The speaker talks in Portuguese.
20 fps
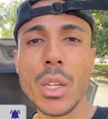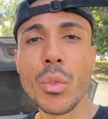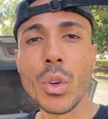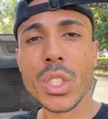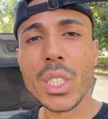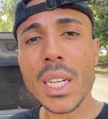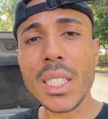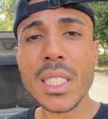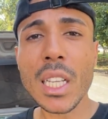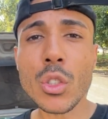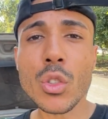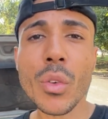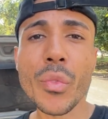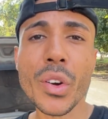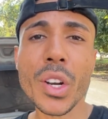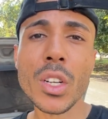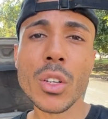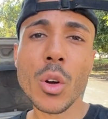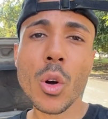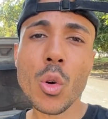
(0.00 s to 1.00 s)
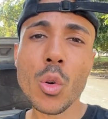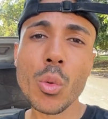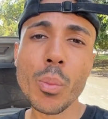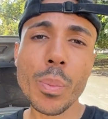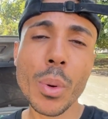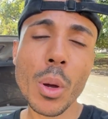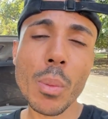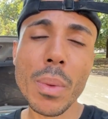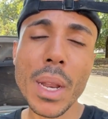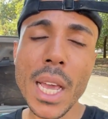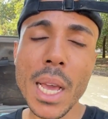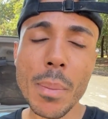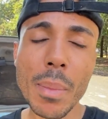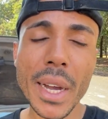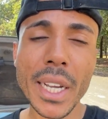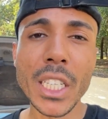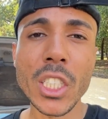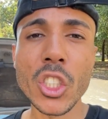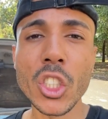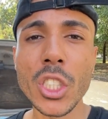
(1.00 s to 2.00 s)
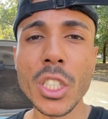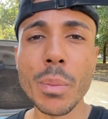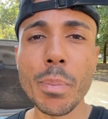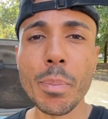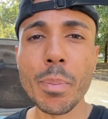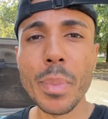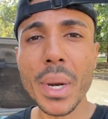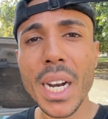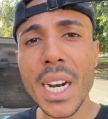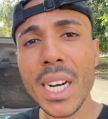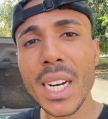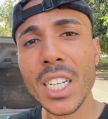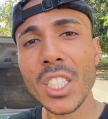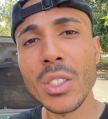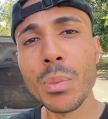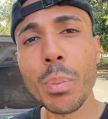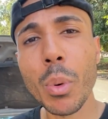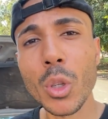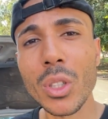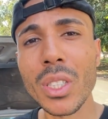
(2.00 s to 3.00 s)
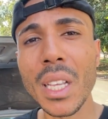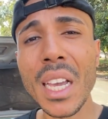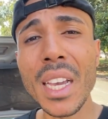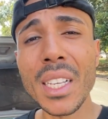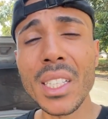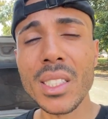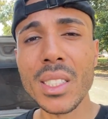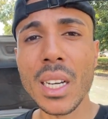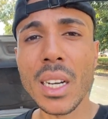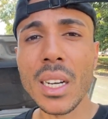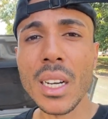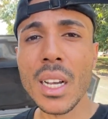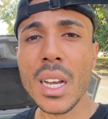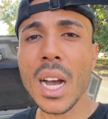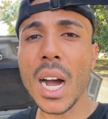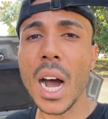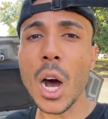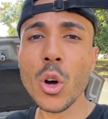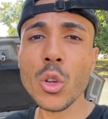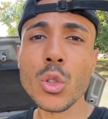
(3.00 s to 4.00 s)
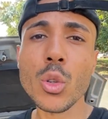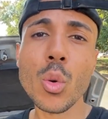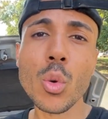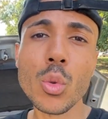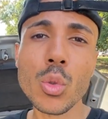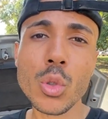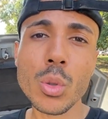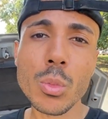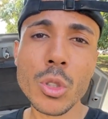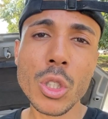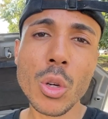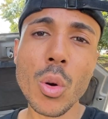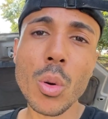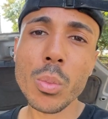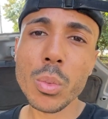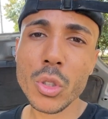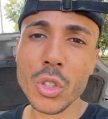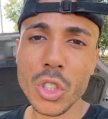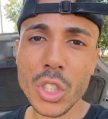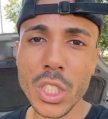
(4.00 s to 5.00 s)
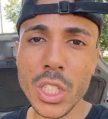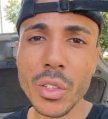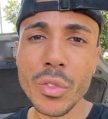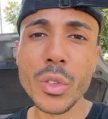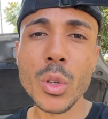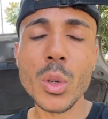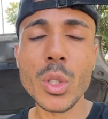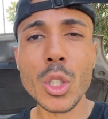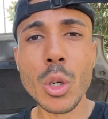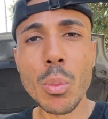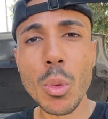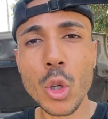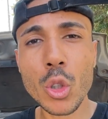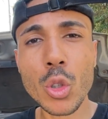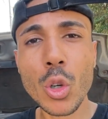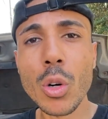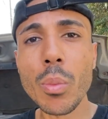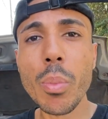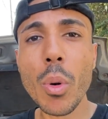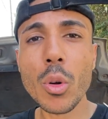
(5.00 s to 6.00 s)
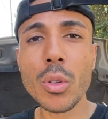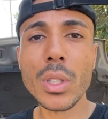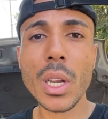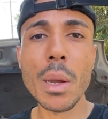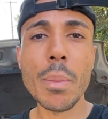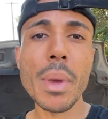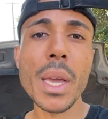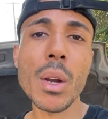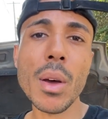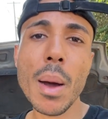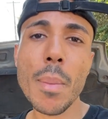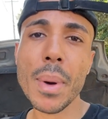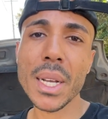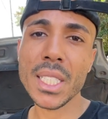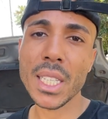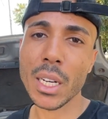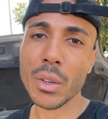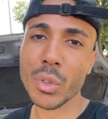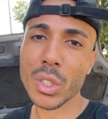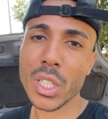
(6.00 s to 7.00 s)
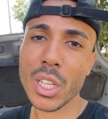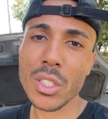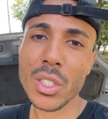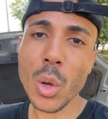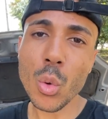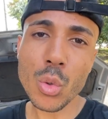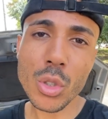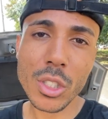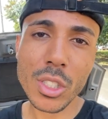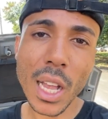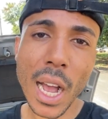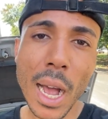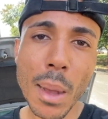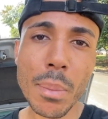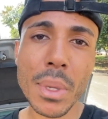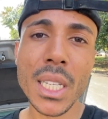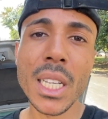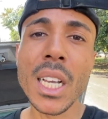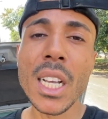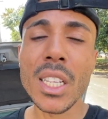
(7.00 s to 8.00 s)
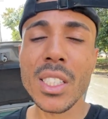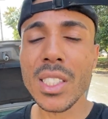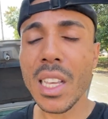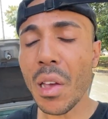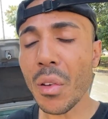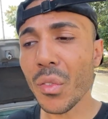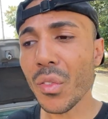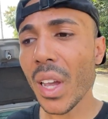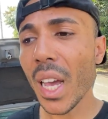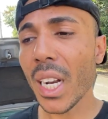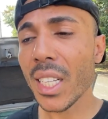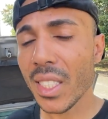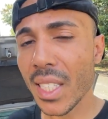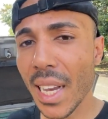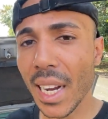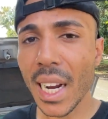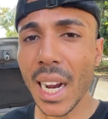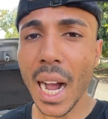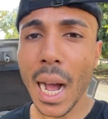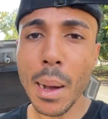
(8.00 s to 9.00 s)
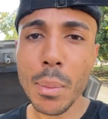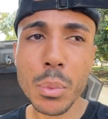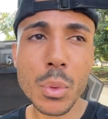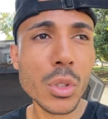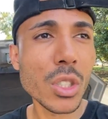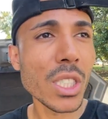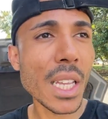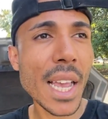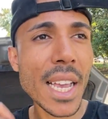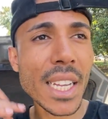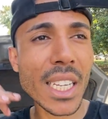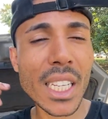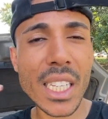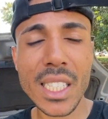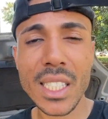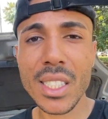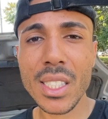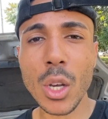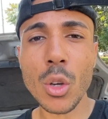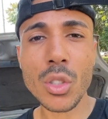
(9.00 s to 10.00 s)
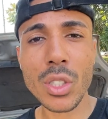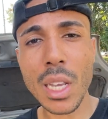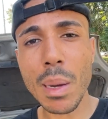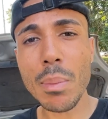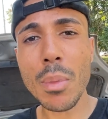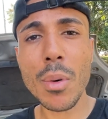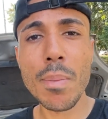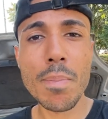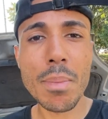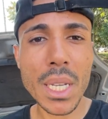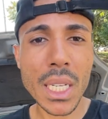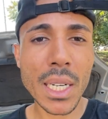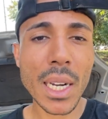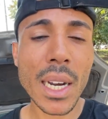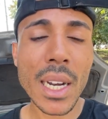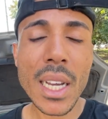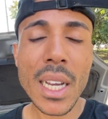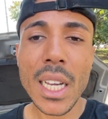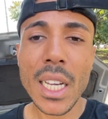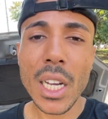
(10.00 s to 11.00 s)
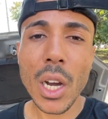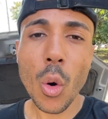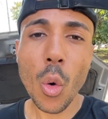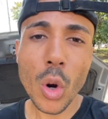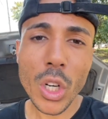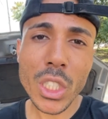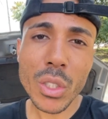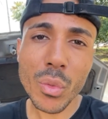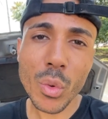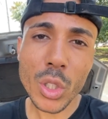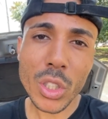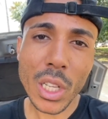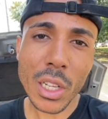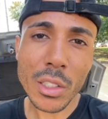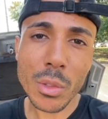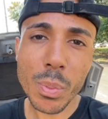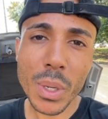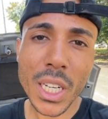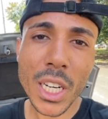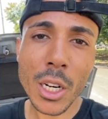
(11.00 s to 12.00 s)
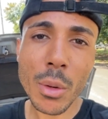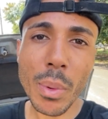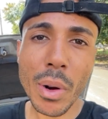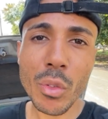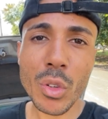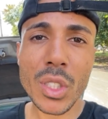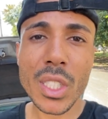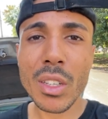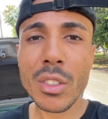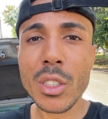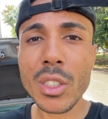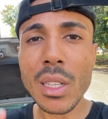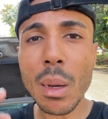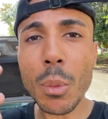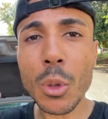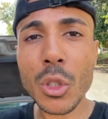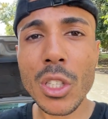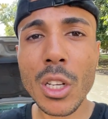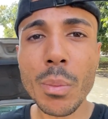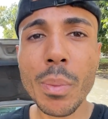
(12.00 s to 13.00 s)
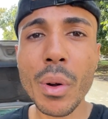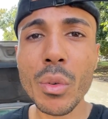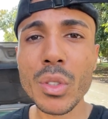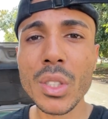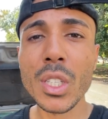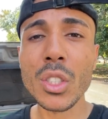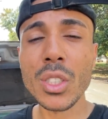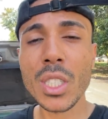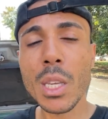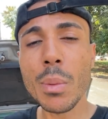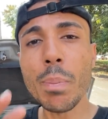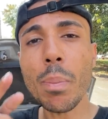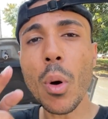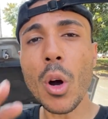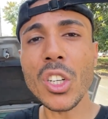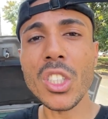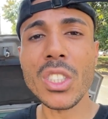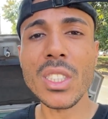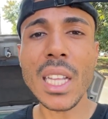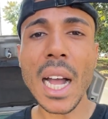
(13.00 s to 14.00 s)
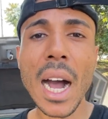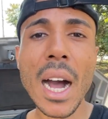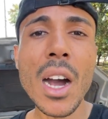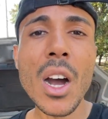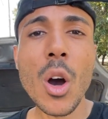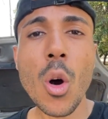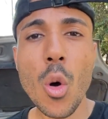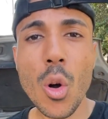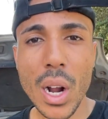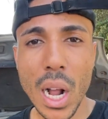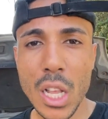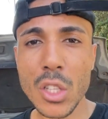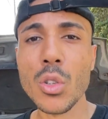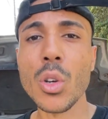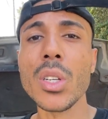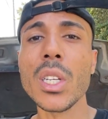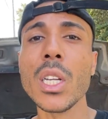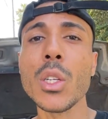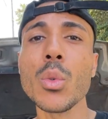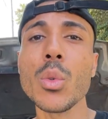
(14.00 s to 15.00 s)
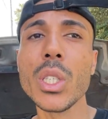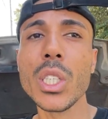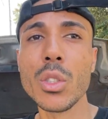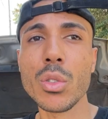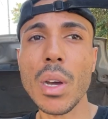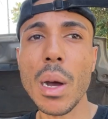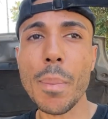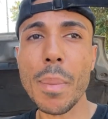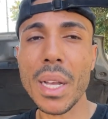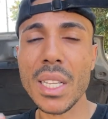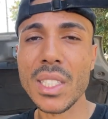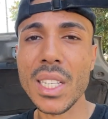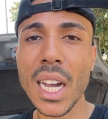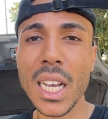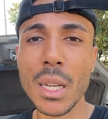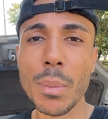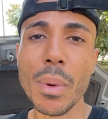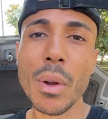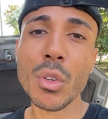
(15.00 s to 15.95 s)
E você que tá sofrendo com algum problema aí de perca de potência, alto consumo de combustível e o motor um pouco tremendo, rapaziada. Vocês não sabem se é vela, se é cabo, se é ignição, se é bobina. Hoje vou estar tá explicando para vocês, estar tá mostrando para vocês o que pode estar tá ocasionando isso, rapaziada.